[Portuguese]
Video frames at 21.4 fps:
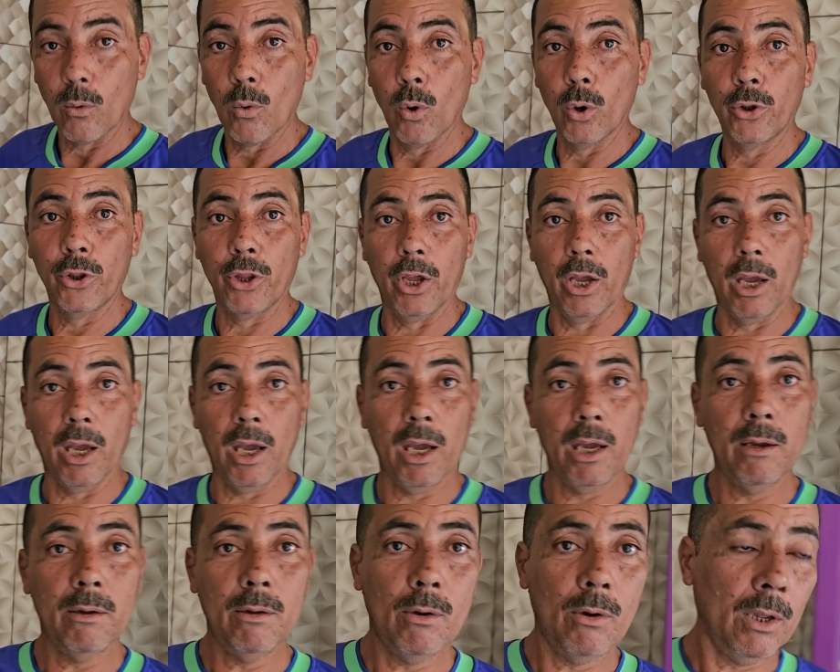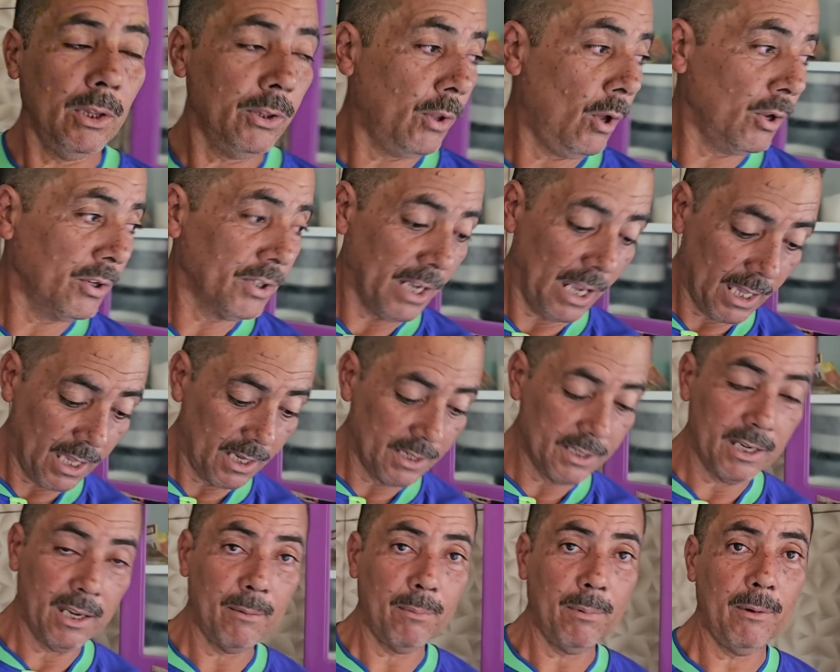Cortei, deu uma
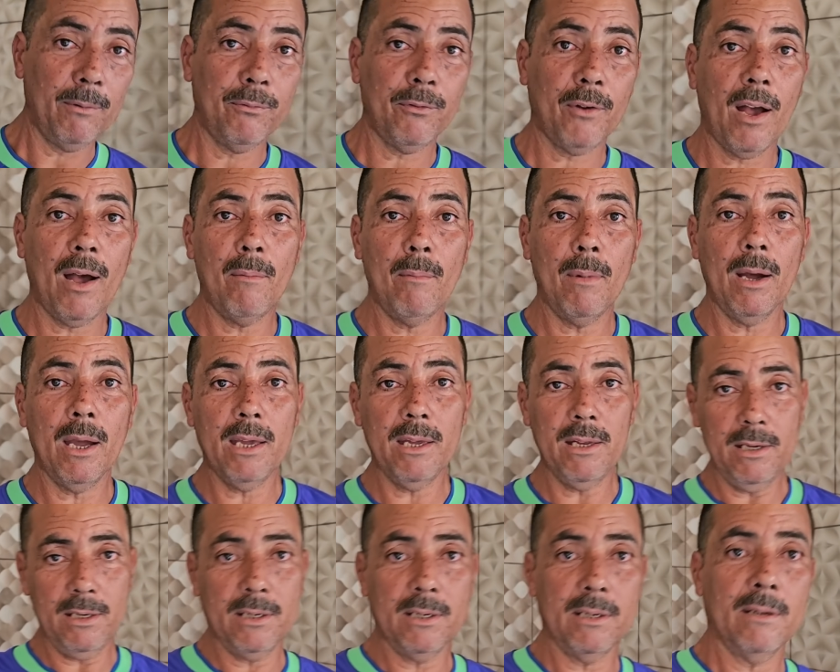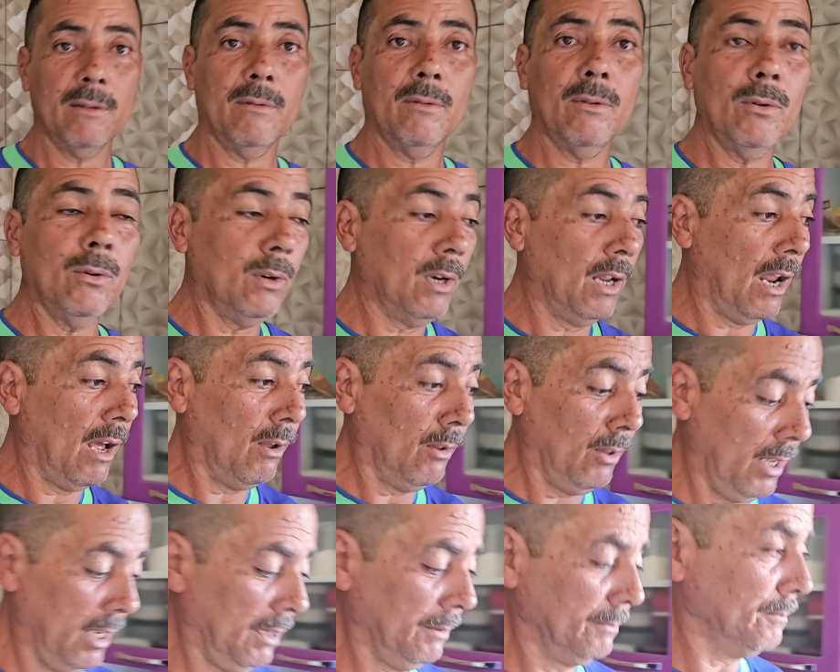pausadazinha para ficar mais no grau,
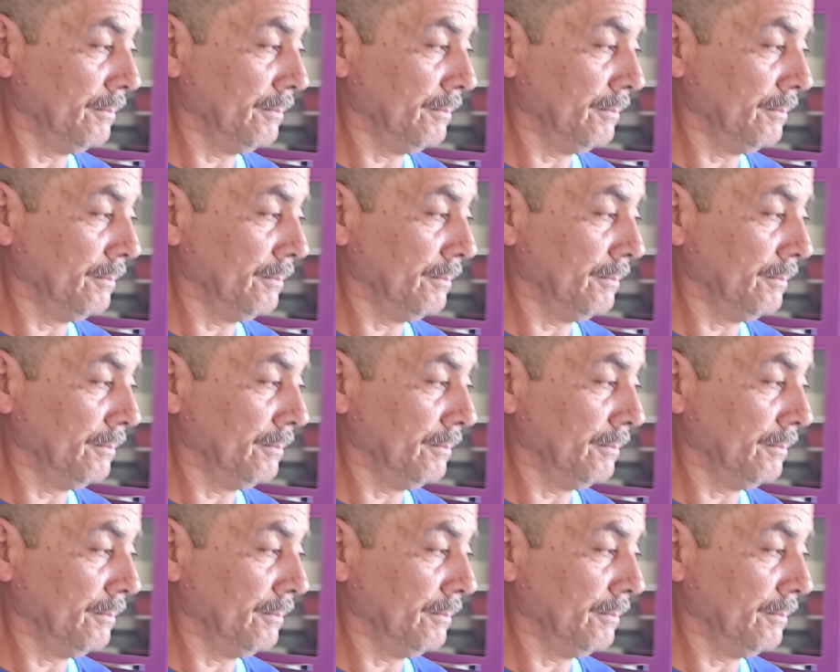né?